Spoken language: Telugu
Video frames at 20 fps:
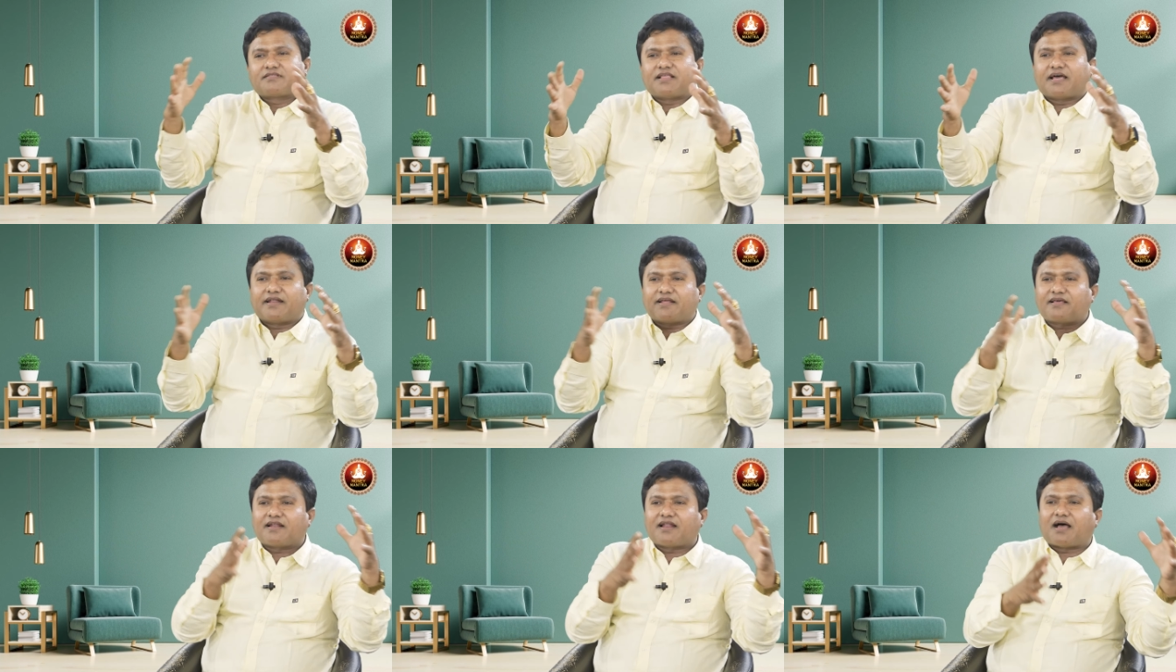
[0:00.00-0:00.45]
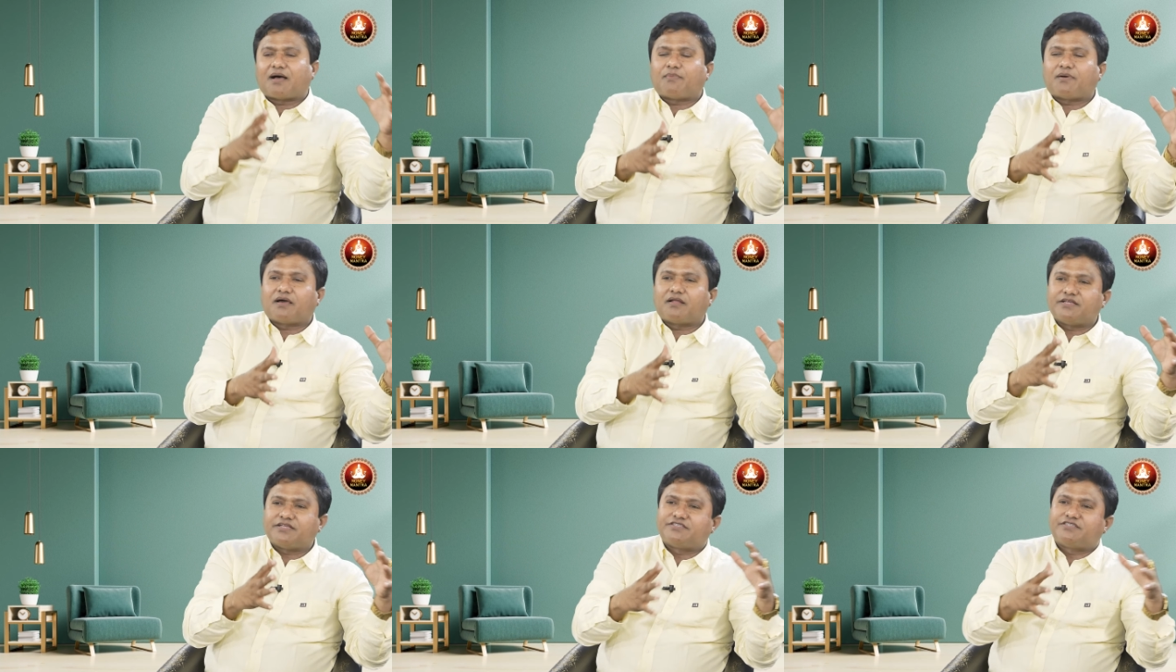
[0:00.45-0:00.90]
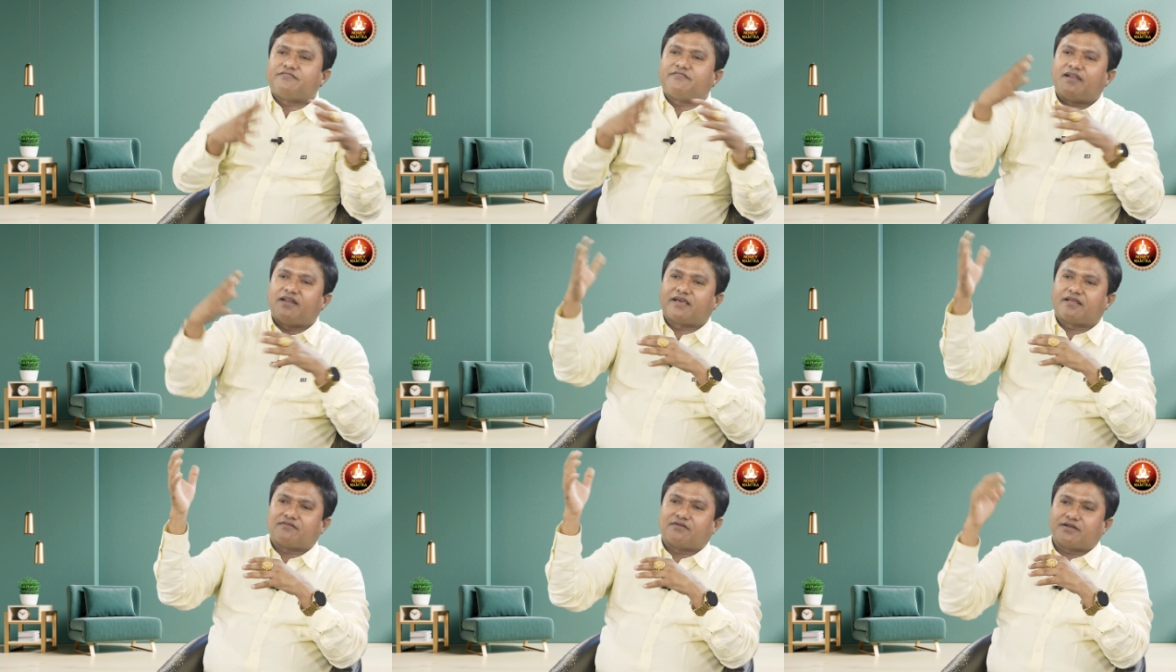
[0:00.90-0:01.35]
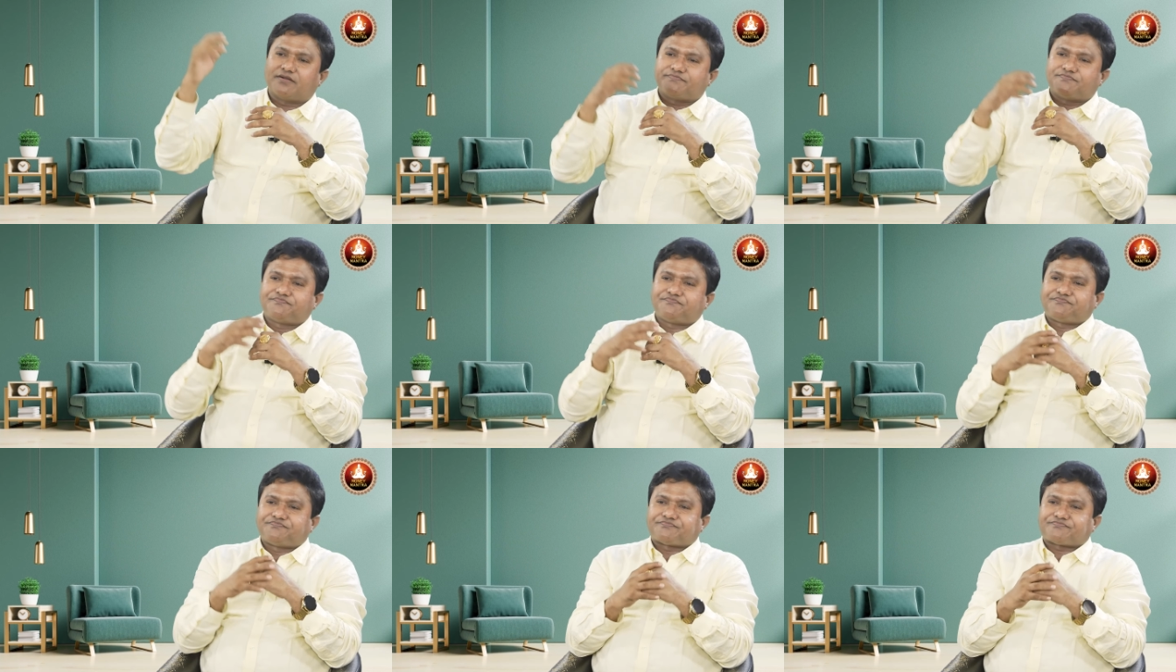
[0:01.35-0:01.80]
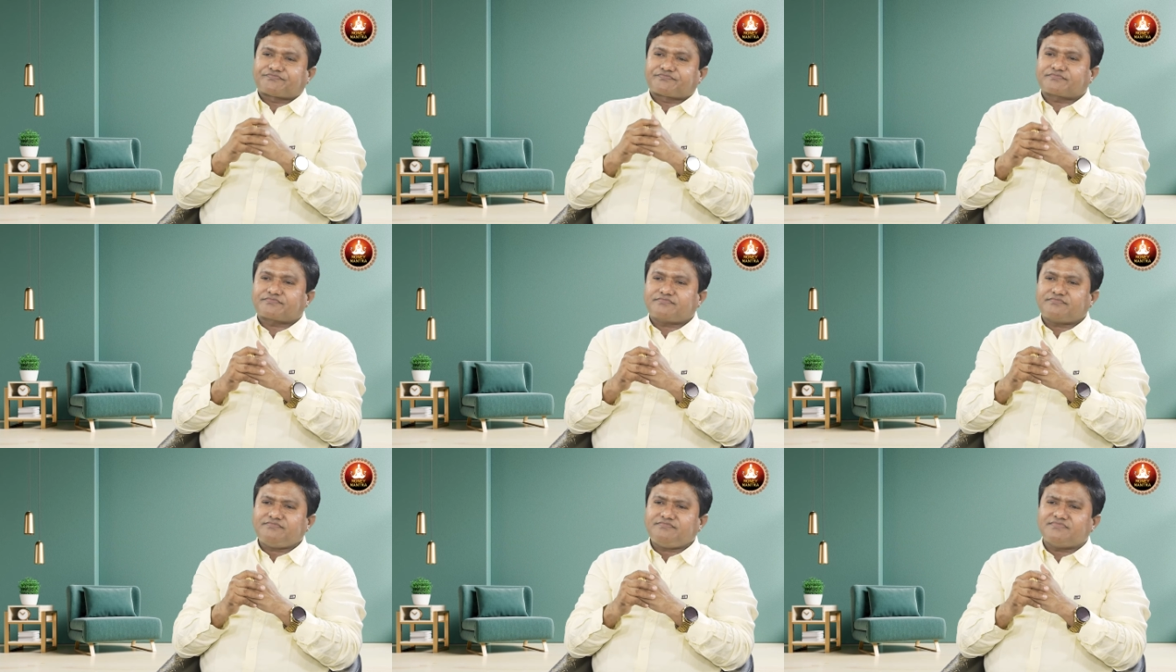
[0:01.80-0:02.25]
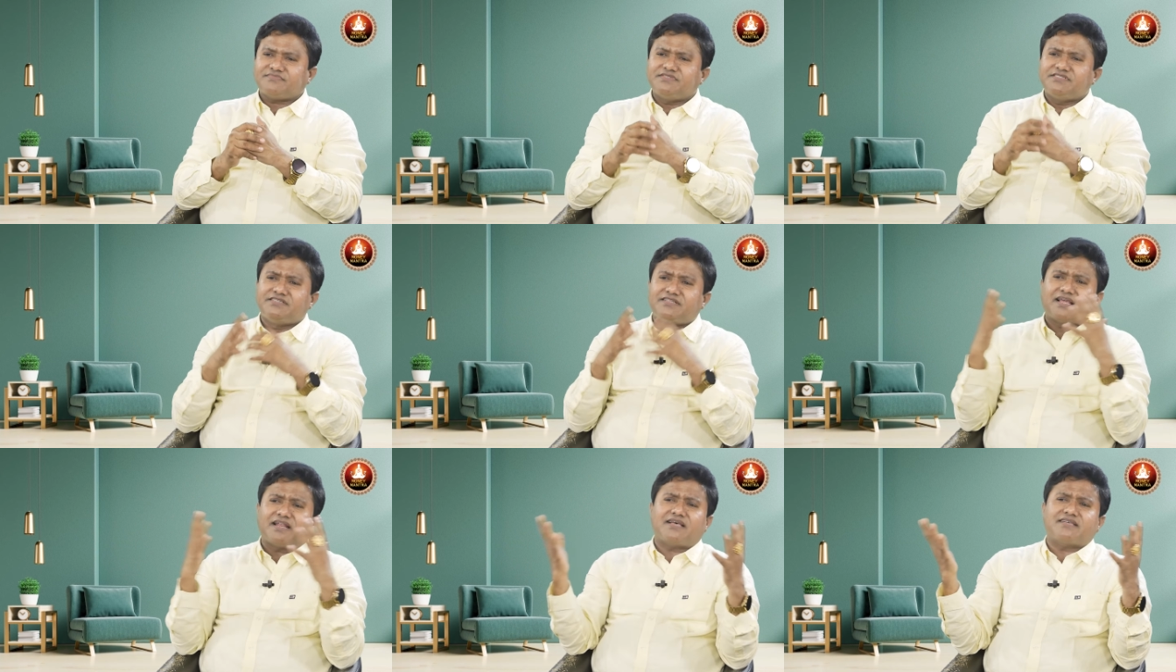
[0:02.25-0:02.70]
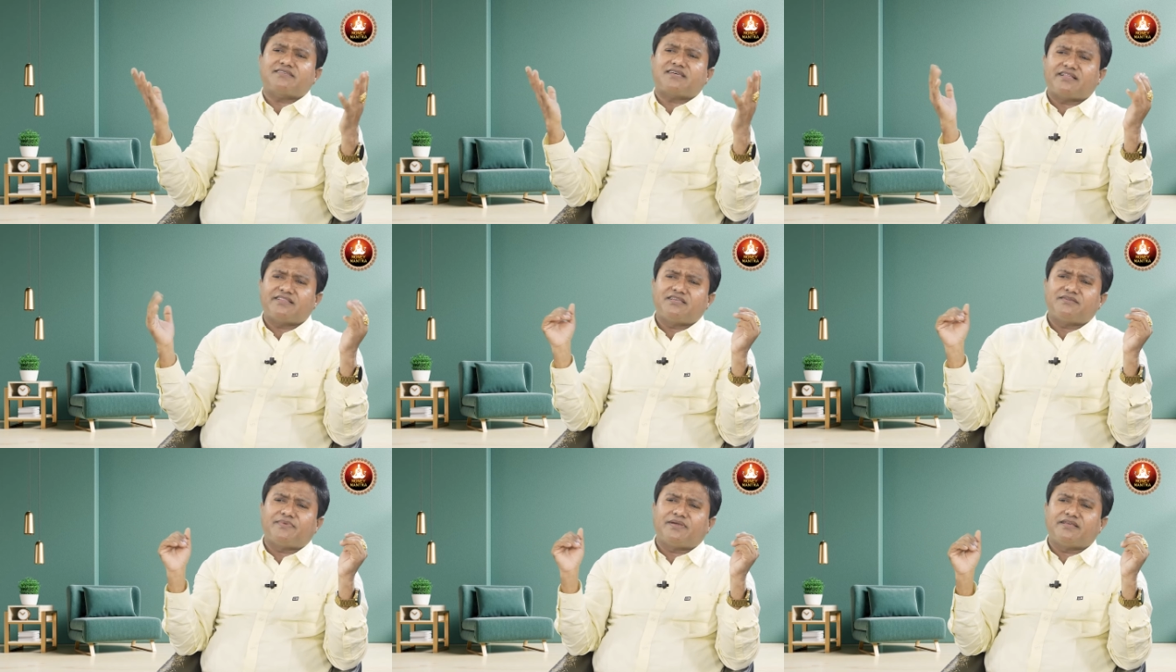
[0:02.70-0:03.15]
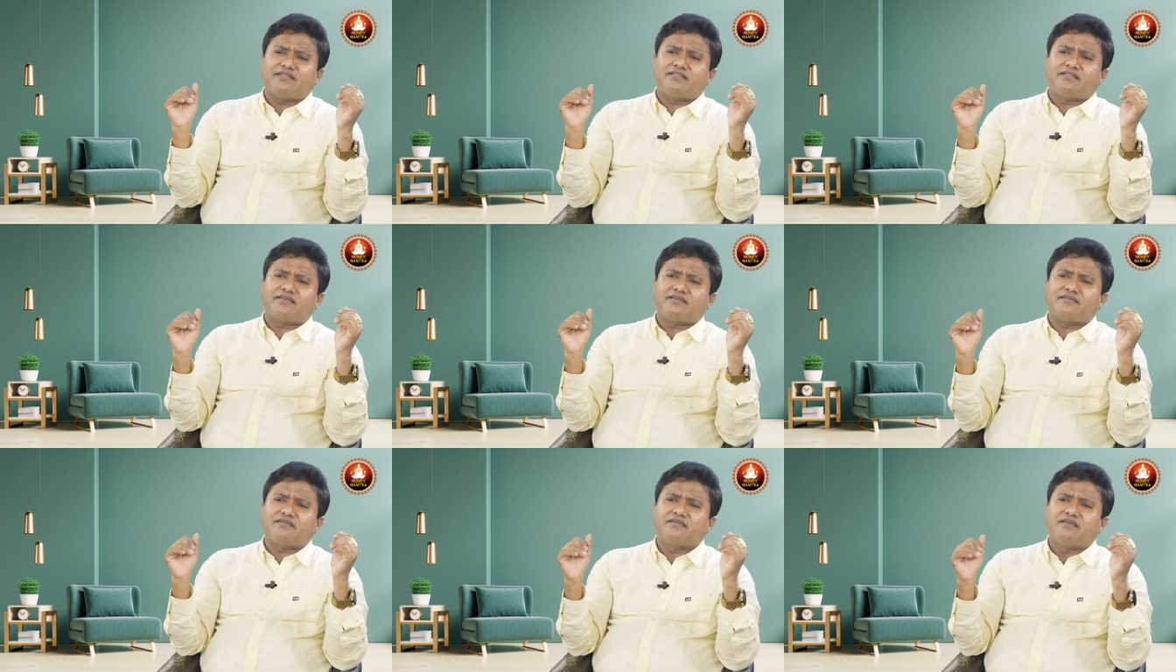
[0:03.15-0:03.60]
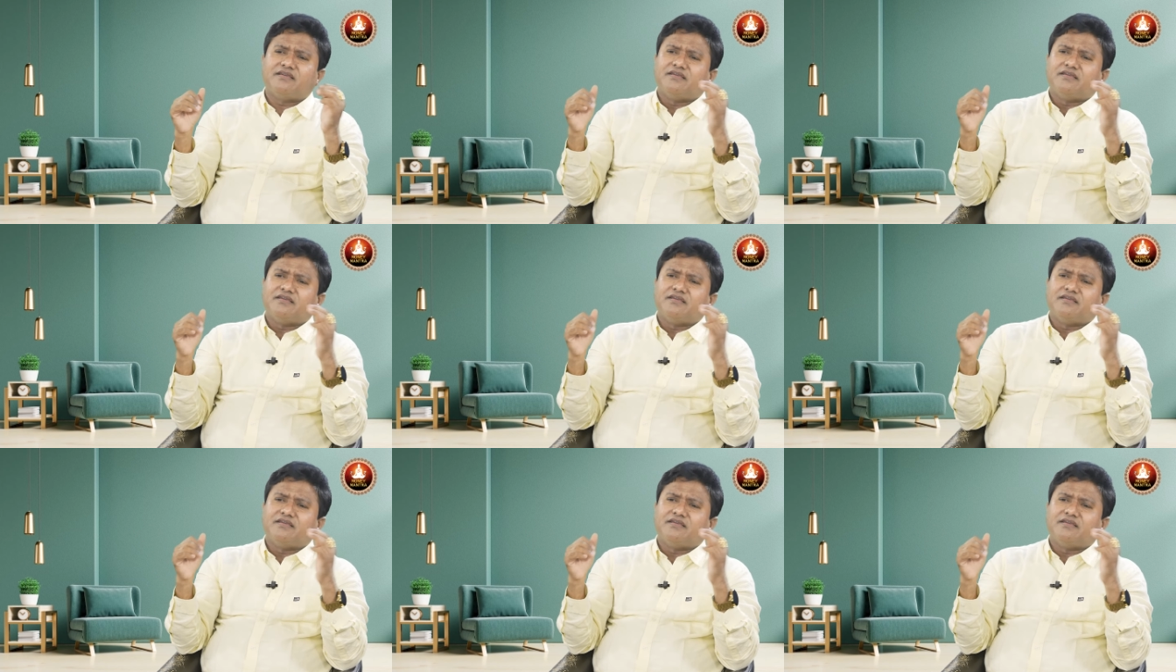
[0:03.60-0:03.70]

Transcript: తనకి లాభాలు ఇచ్చి వెళ్ళారు వాళ్ళు ఇది ఎలా సాధ్యమైంది